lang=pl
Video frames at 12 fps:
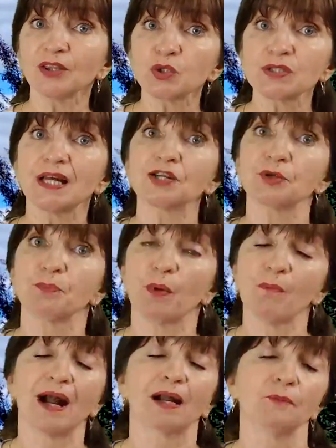a to znaczy
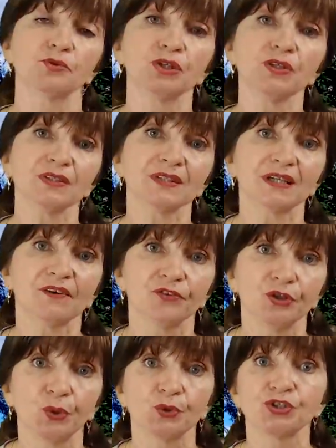pomaga przy
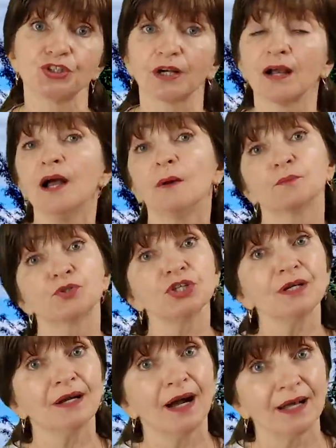niestrawnościach,
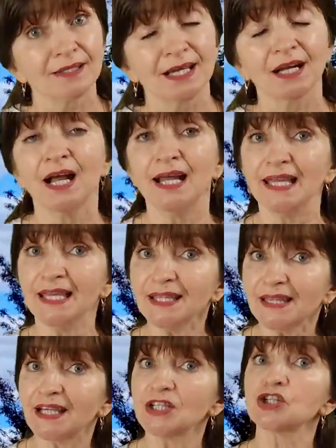przy gazach
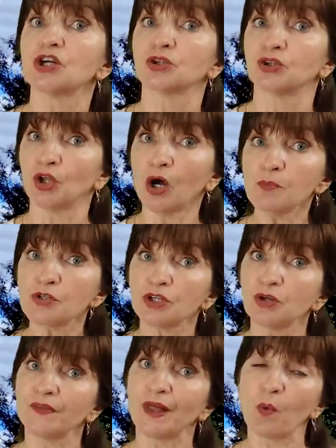i też
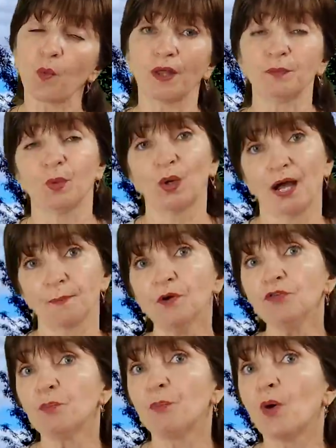dobrze ją na układ
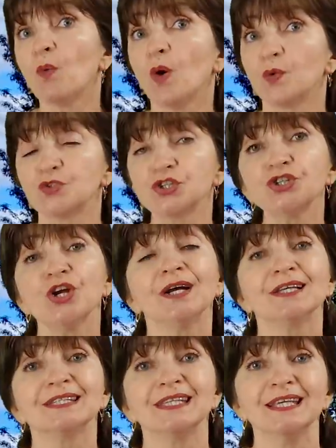pokarmowy połączyć
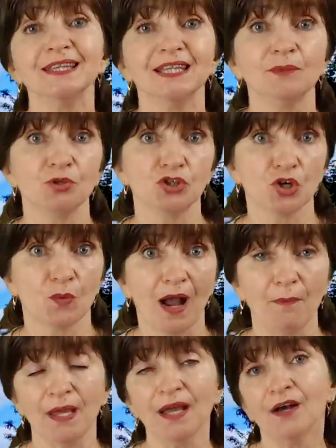z innymi
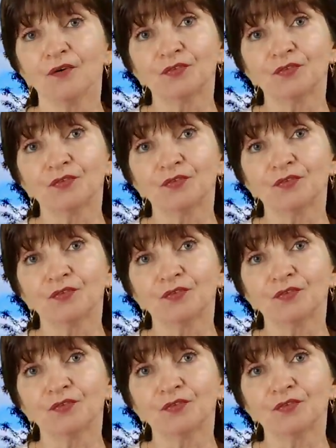ziołami.